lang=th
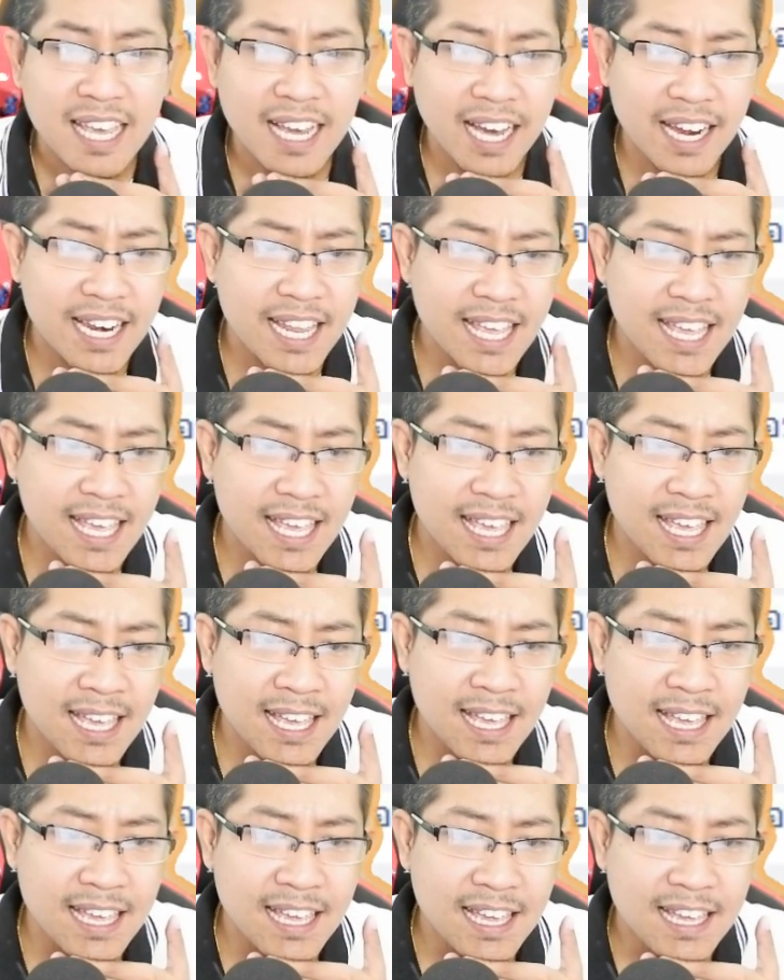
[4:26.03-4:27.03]
ที่คดี
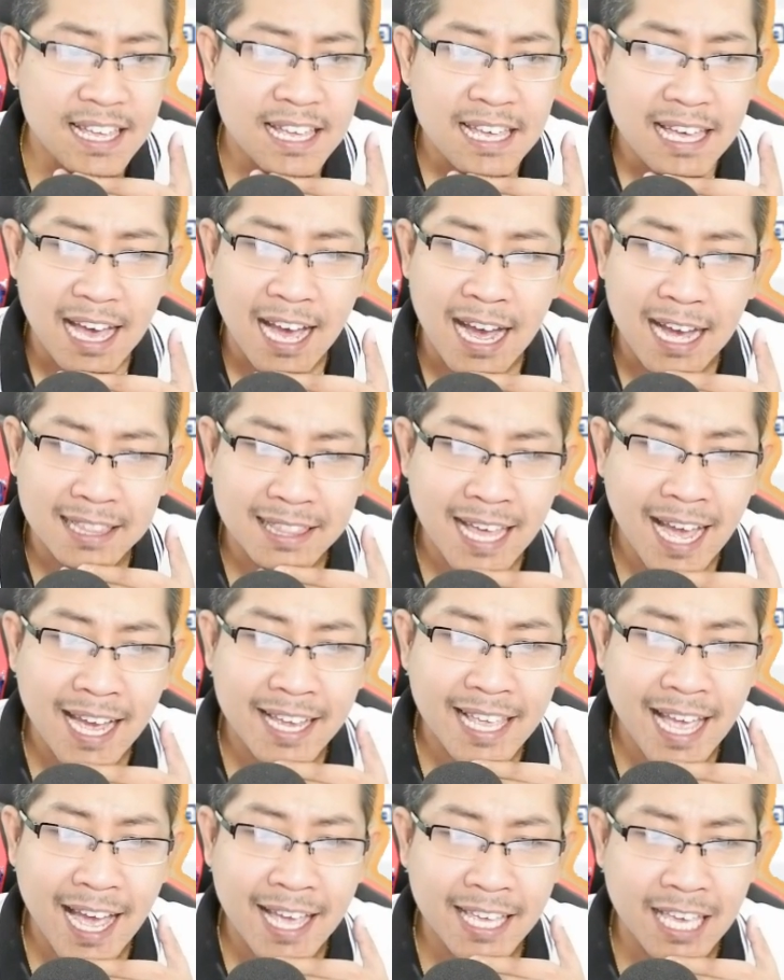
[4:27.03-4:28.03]
อาตา
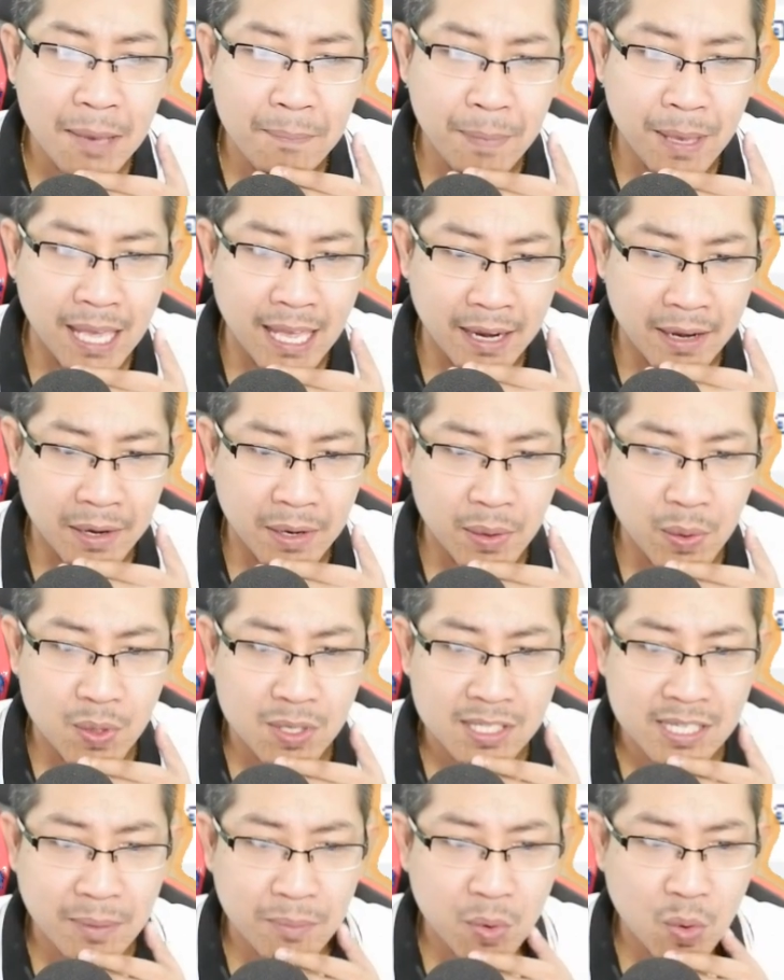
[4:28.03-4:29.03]
ยายเก็บเห็ดโด
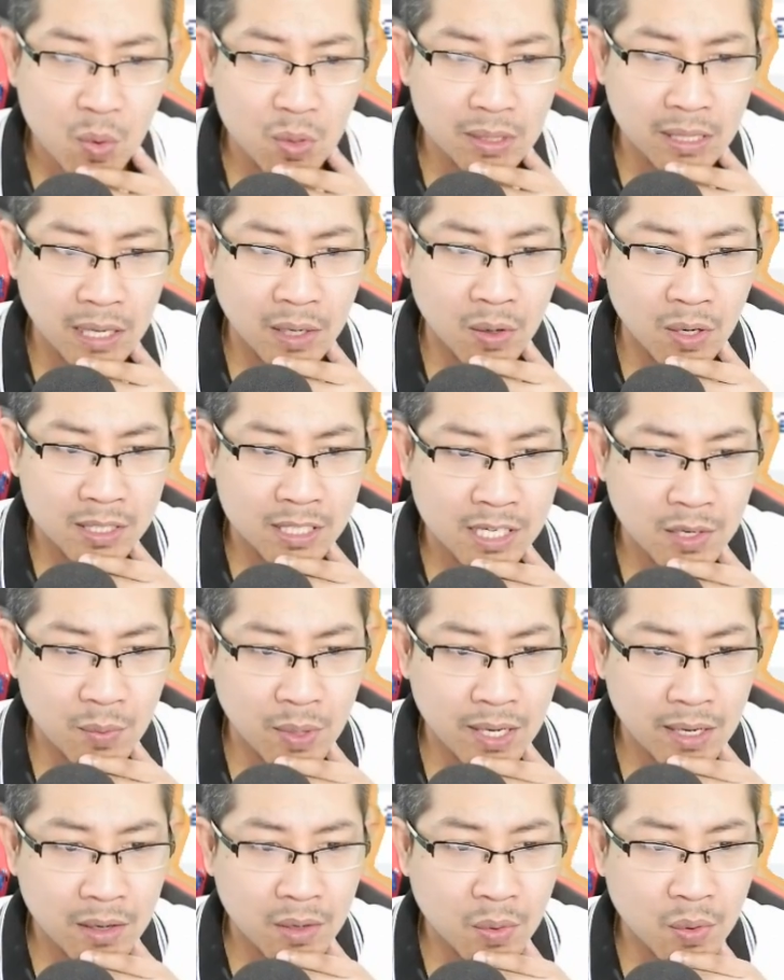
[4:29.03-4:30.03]
นจำคุกตลอดชี
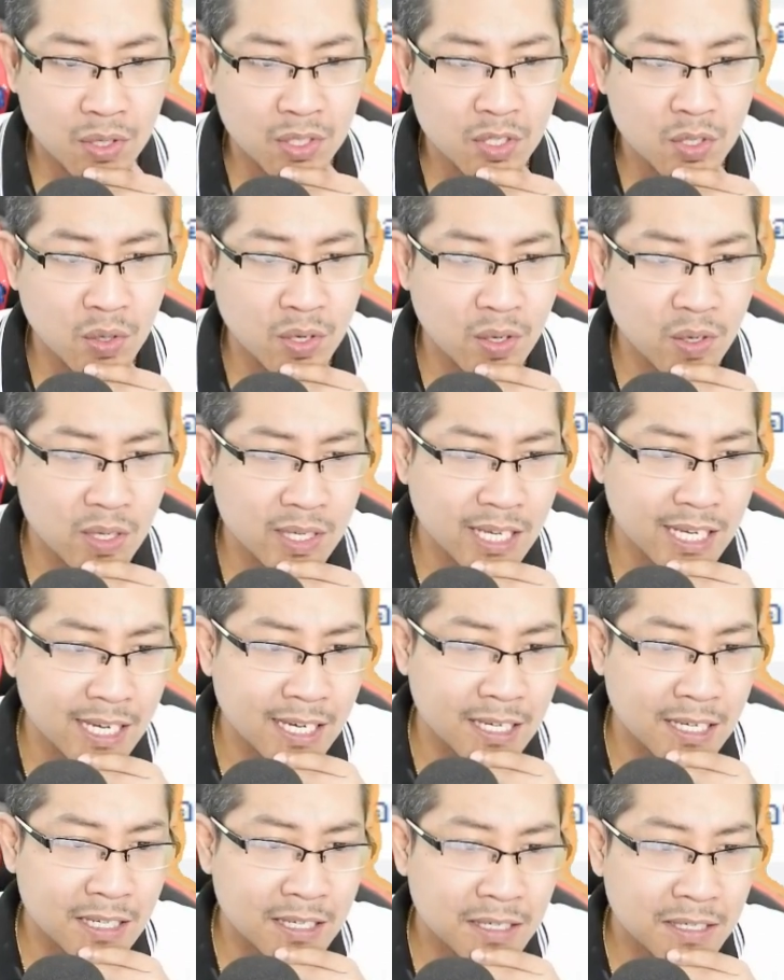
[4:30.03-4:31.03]
วิต คนจนก็
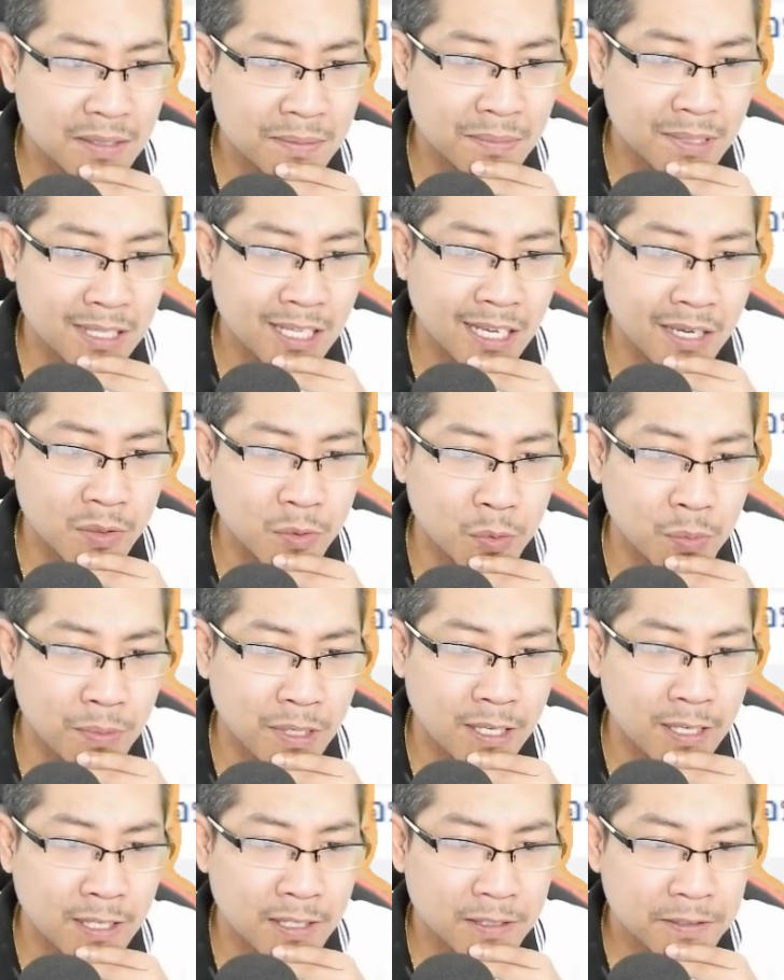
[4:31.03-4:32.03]
เงี้ยประเทศกู
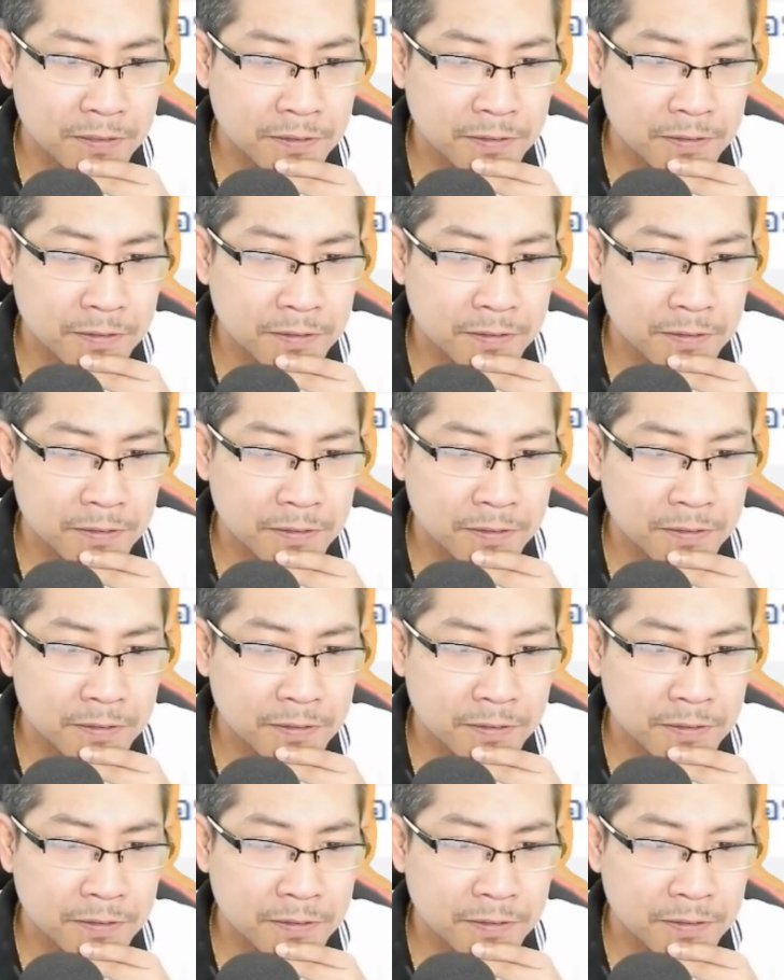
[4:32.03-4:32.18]
มี